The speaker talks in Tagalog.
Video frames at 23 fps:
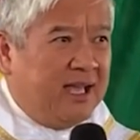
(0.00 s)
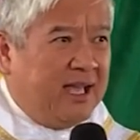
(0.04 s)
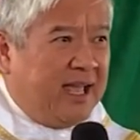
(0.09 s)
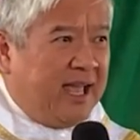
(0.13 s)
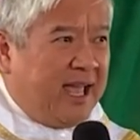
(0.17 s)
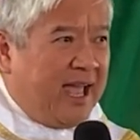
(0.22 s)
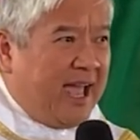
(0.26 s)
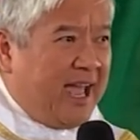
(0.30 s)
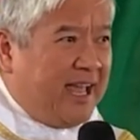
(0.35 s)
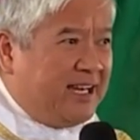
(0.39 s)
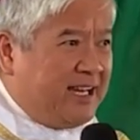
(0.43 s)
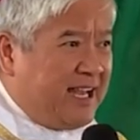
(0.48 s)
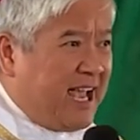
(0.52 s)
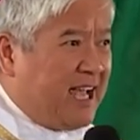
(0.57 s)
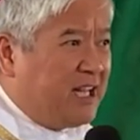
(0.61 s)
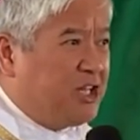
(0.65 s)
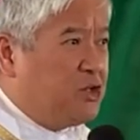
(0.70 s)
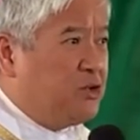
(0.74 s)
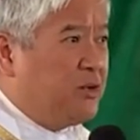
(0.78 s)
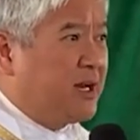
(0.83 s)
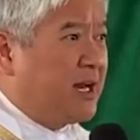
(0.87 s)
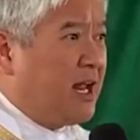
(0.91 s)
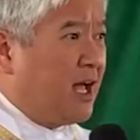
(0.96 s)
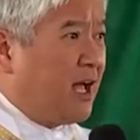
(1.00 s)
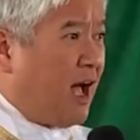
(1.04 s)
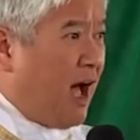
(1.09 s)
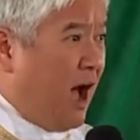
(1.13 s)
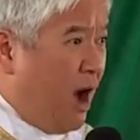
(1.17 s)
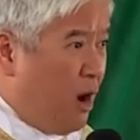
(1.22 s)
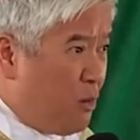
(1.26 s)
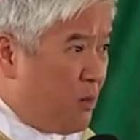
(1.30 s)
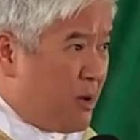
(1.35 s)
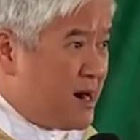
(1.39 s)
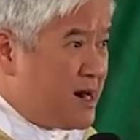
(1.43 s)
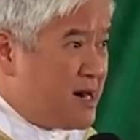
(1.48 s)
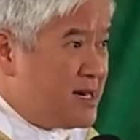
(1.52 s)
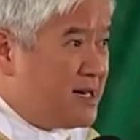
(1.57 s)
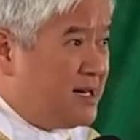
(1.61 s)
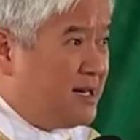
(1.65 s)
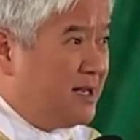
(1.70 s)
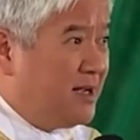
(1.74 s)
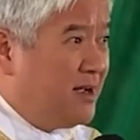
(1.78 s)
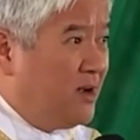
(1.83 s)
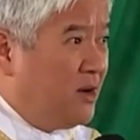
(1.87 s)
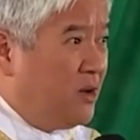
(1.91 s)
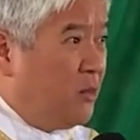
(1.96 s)
and yet you are a coward
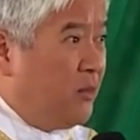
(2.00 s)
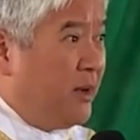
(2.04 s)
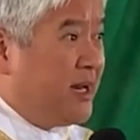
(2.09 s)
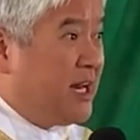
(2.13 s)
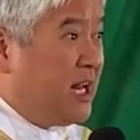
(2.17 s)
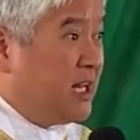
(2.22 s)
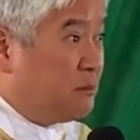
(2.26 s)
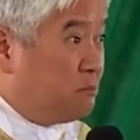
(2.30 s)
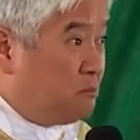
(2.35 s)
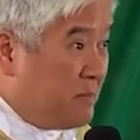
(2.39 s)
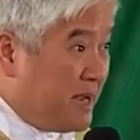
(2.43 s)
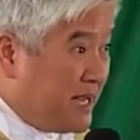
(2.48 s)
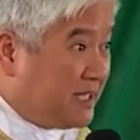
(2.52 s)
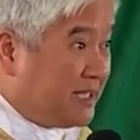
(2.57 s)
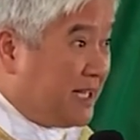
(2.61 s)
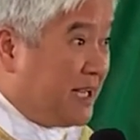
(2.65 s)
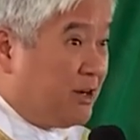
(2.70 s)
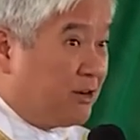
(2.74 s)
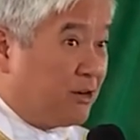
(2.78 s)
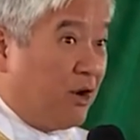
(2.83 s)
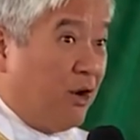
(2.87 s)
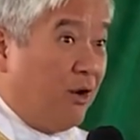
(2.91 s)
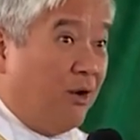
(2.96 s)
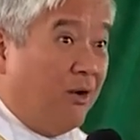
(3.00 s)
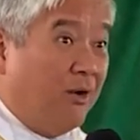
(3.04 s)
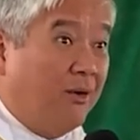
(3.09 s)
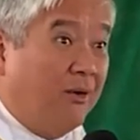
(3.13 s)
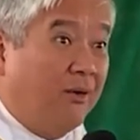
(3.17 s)
when admitting wrong